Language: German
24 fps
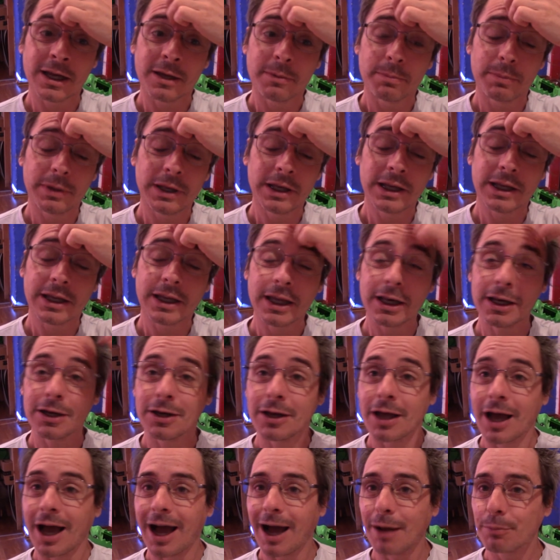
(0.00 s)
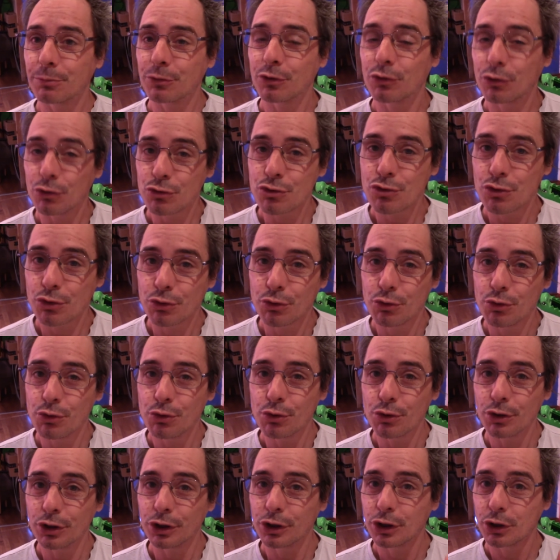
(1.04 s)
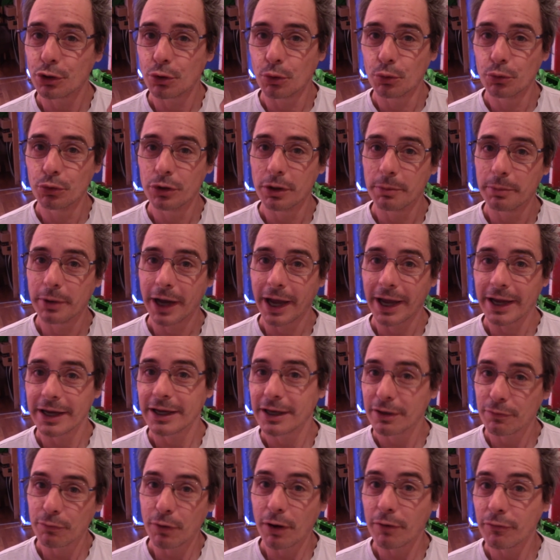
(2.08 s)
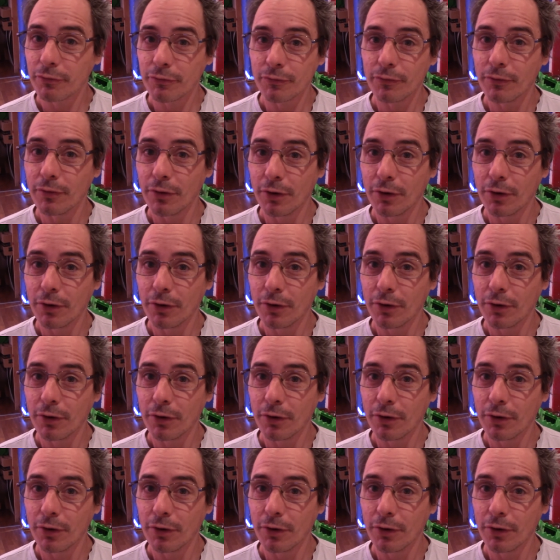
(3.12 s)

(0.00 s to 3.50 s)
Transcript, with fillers: bin ich hin, habe dieses Stück Kuchen in den Hundebereich geworfen